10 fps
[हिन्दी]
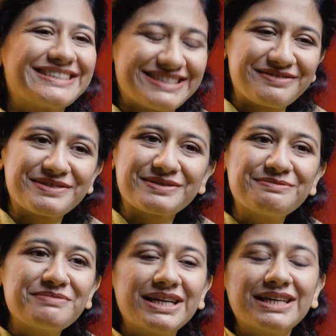
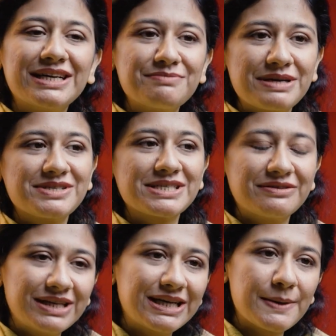असलम मेरा नाम महविश
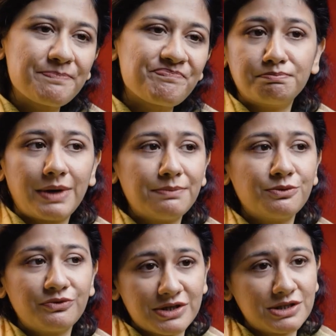कंवल है बाय
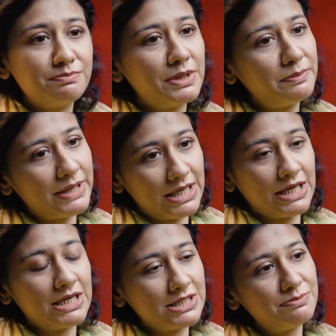प्रोफेशन मैं
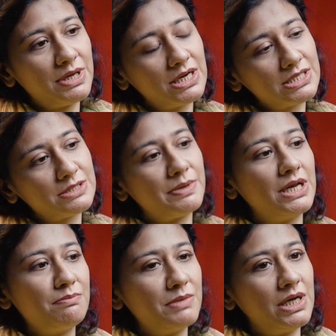पहले इसी e में आने से
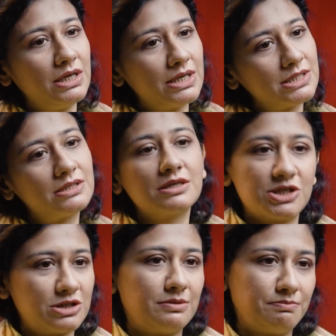पहले मैं एज अ
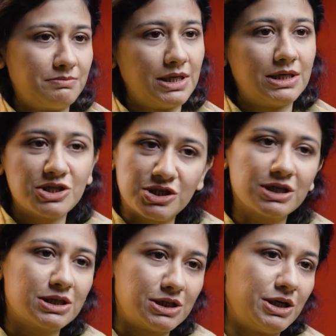टीचर मैं
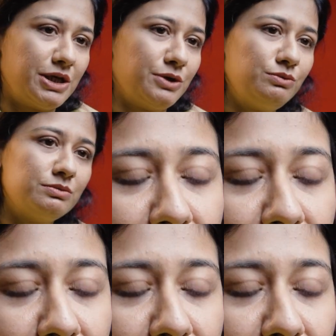टीचिंग करती रही हूँ